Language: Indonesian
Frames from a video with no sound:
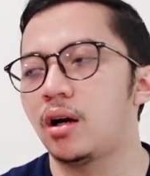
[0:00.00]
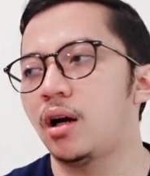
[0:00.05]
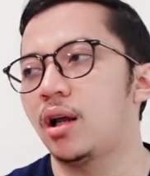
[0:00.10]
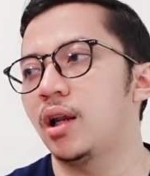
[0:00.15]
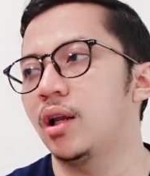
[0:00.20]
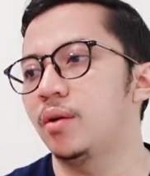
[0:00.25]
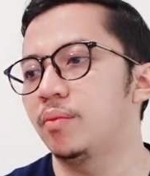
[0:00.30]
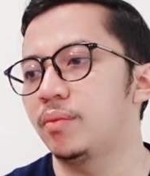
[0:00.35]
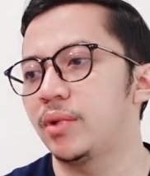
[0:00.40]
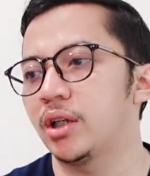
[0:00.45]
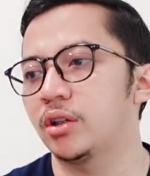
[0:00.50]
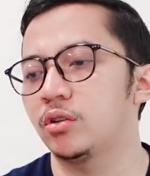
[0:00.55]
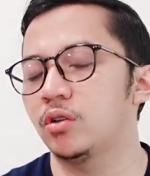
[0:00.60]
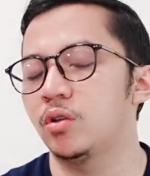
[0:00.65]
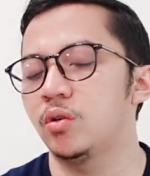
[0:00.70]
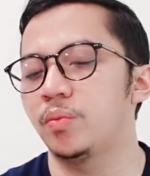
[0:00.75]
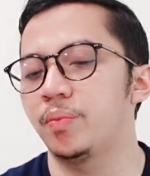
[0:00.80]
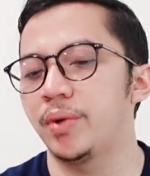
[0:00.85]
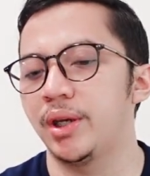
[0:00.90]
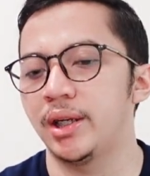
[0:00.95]
kalam
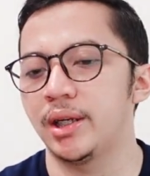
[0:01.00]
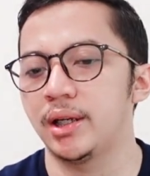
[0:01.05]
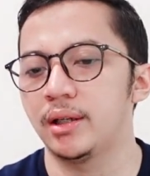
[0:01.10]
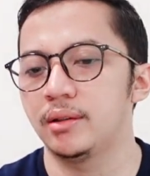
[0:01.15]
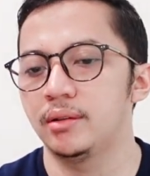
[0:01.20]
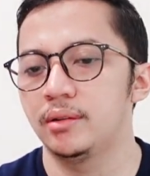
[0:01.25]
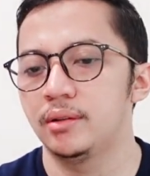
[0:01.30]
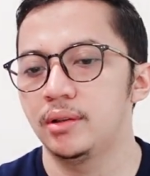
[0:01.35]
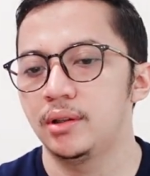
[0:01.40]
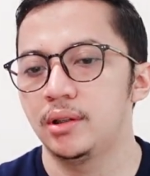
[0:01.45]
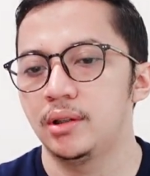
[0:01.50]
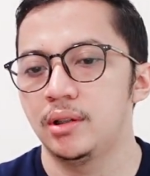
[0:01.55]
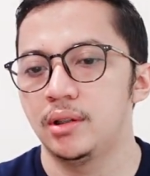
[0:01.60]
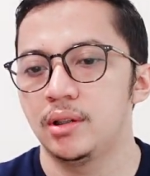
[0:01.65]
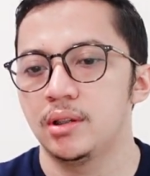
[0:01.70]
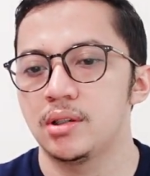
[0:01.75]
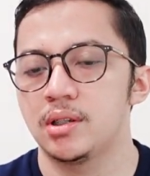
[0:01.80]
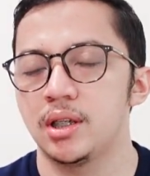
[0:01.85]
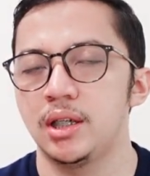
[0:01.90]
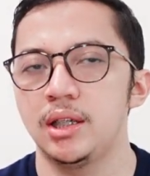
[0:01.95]
atau pena
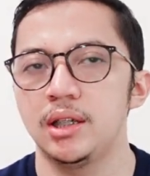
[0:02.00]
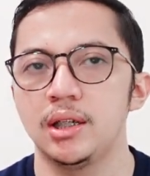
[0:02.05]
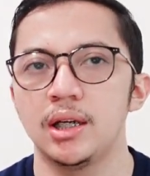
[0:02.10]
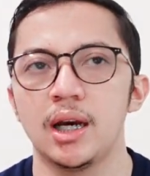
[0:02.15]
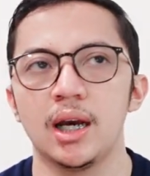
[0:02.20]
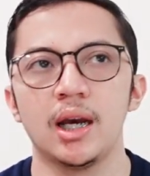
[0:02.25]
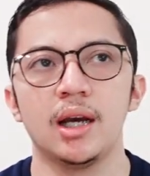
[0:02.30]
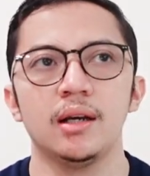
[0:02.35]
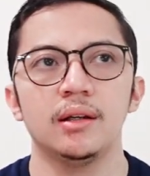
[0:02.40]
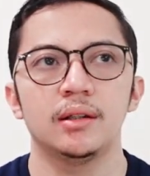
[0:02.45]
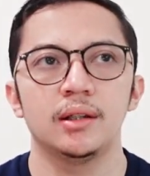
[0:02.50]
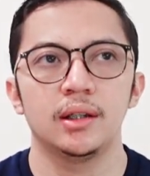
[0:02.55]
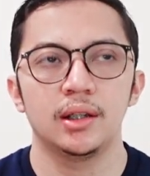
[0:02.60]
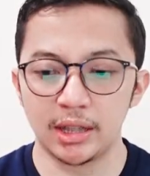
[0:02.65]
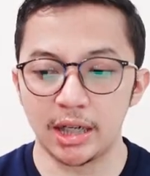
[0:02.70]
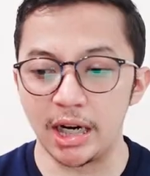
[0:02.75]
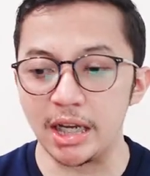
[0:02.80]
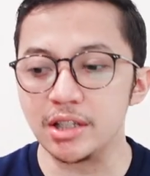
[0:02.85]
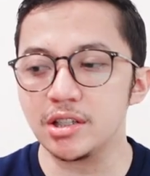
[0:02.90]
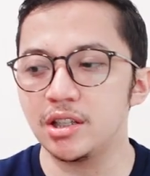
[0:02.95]
sehingga
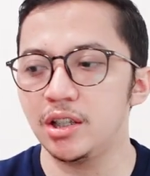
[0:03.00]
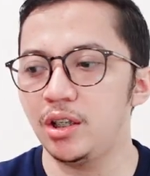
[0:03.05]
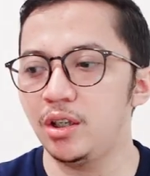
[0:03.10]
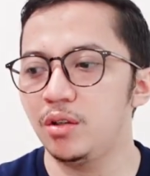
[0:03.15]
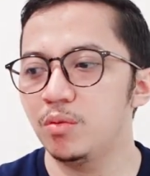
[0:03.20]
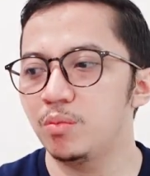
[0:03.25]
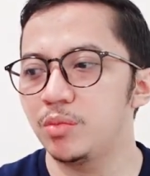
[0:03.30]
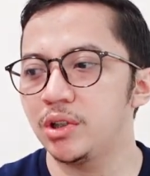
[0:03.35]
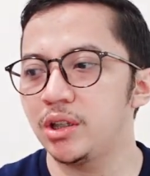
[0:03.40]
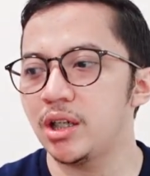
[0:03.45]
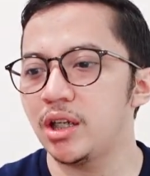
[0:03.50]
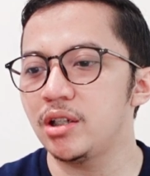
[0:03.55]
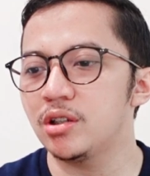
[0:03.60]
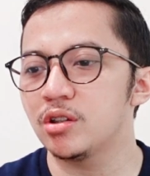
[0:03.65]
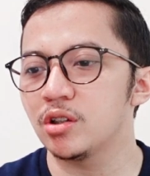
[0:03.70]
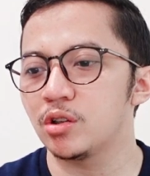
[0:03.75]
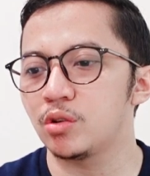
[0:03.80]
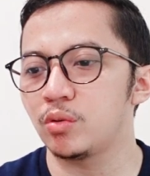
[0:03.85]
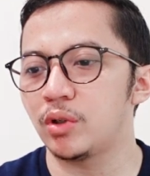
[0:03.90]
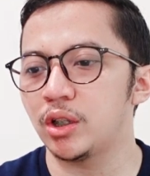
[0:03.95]
literasi
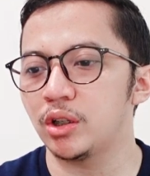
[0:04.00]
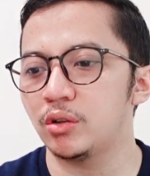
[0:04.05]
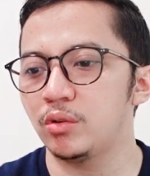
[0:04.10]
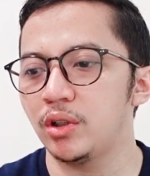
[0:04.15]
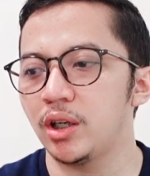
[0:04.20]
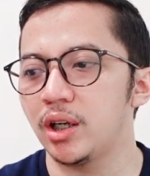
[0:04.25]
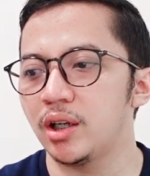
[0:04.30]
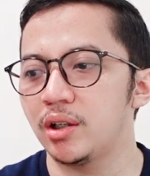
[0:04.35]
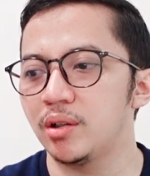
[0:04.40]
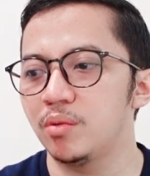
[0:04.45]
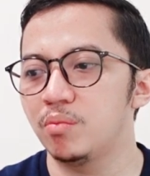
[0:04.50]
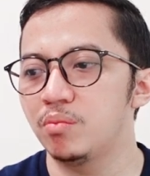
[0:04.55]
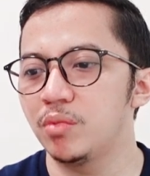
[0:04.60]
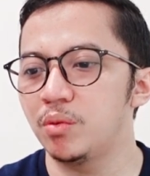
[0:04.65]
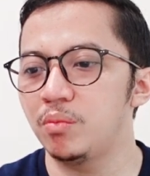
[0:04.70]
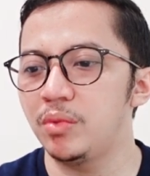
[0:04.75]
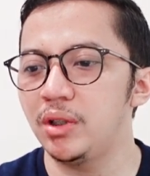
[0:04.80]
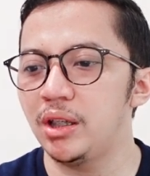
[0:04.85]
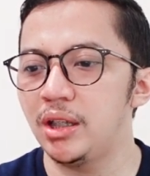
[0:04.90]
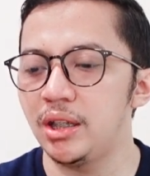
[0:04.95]
menjadi sesuatu yang
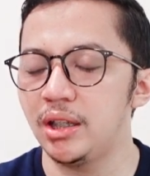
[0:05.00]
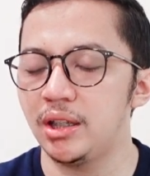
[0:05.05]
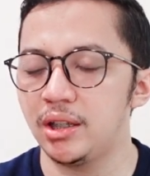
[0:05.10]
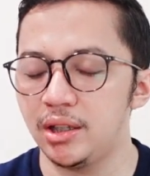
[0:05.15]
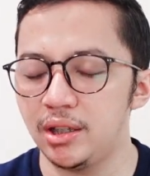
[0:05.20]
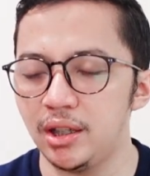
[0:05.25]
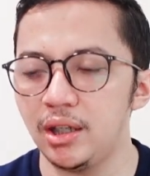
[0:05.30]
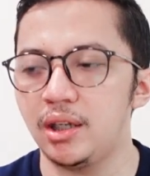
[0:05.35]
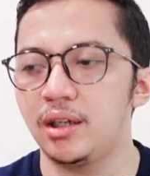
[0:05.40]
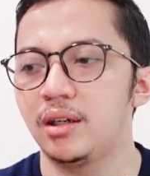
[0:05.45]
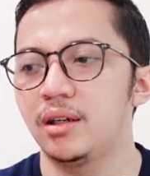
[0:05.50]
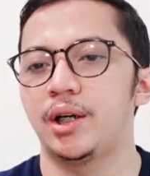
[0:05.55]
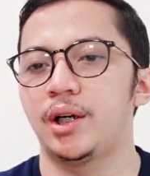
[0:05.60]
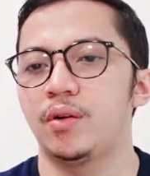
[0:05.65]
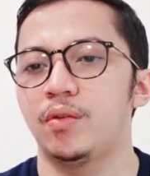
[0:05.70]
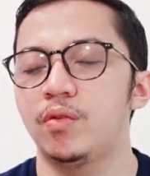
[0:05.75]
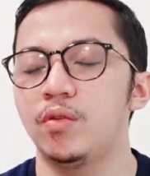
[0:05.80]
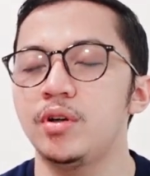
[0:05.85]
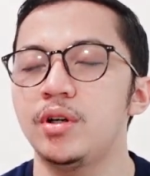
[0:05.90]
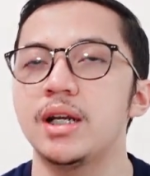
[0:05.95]
memiliki
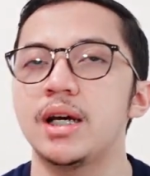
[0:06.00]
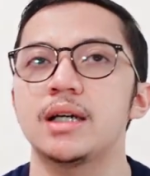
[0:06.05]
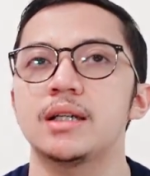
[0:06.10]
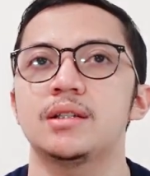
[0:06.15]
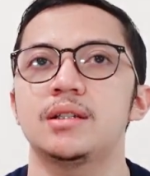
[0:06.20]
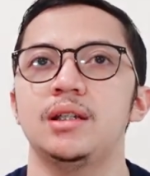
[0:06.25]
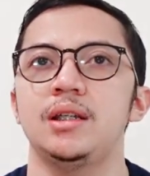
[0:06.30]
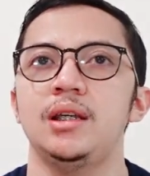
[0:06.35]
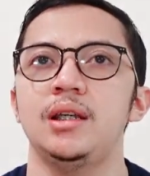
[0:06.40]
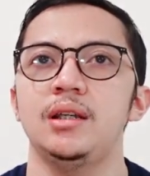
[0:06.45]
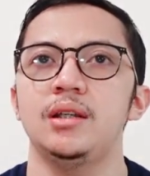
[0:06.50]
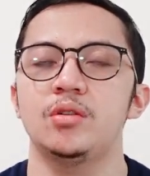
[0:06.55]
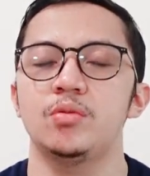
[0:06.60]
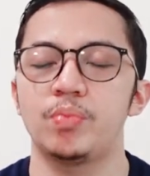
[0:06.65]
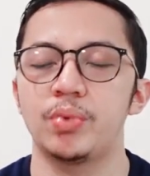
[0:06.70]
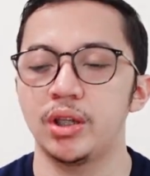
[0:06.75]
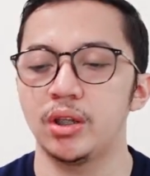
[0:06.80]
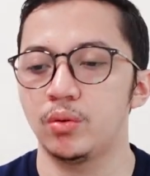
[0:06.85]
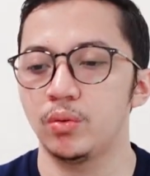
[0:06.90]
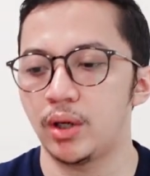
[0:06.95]
uh, eh, fundasi
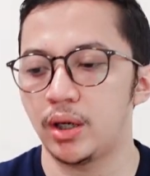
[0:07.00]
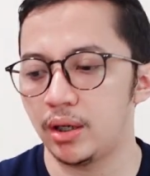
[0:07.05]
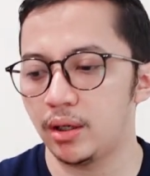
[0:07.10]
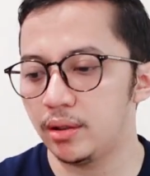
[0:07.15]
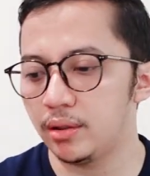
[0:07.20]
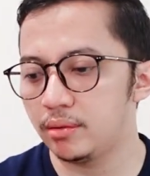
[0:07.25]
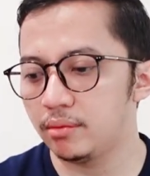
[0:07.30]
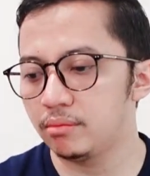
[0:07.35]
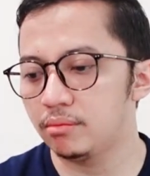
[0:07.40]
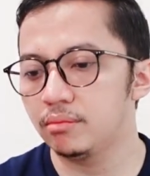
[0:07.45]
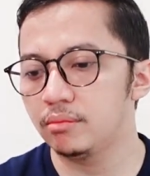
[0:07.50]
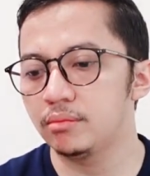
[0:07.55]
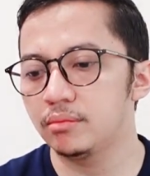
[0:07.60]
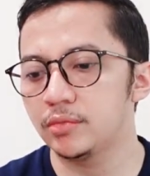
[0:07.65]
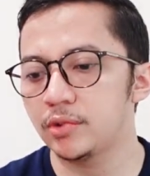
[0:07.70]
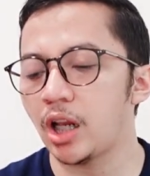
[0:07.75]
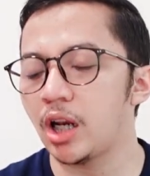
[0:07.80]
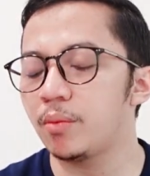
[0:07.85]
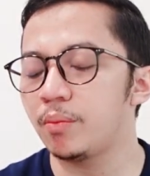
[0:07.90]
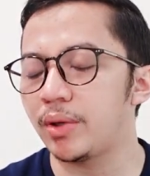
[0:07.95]
spiritual
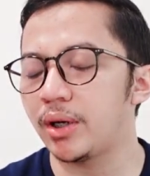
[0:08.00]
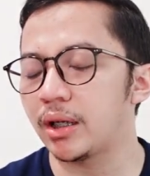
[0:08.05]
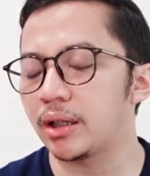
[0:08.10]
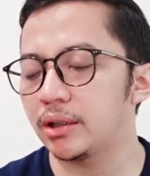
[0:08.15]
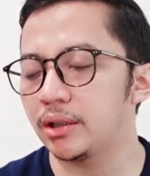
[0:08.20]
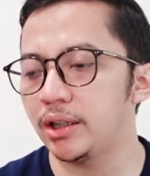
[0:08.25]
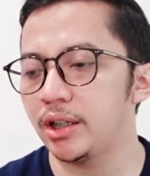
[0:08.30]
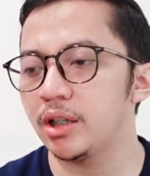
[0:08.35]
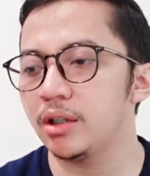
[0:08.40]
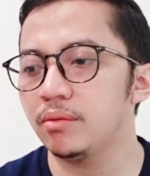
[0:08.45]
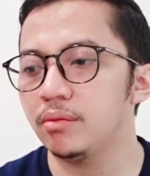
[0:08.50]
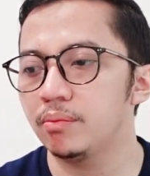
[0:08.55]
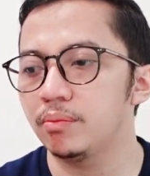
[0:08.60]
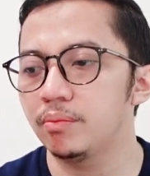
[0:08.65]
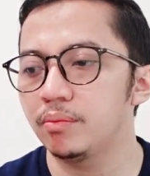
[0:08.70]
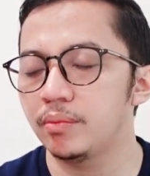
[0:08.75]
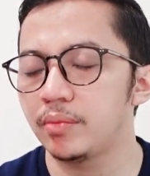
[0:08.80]
dalam artian